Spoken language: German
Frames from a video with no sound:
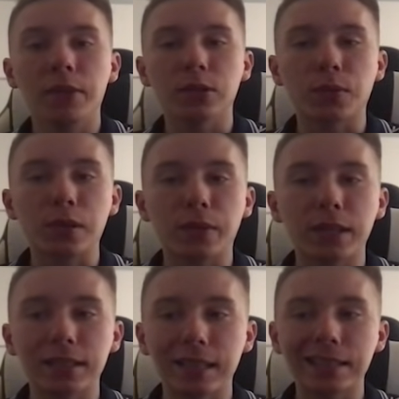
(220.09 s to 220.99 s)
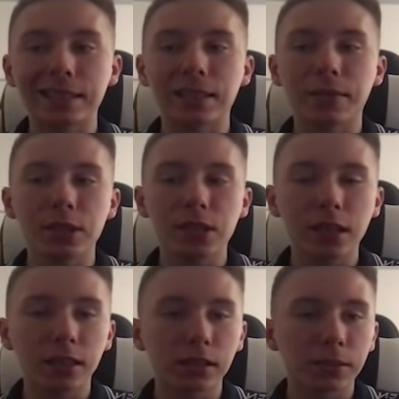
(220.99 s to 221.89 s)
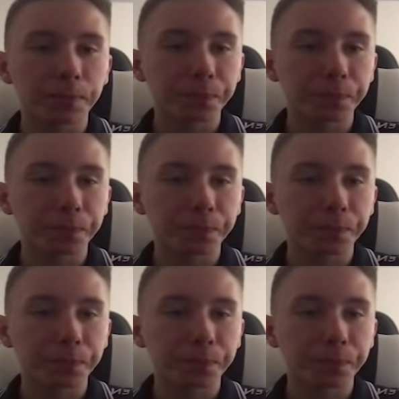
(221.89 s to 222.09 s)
was auf jeden Fall sehr, sehr, sehr wichtig ist.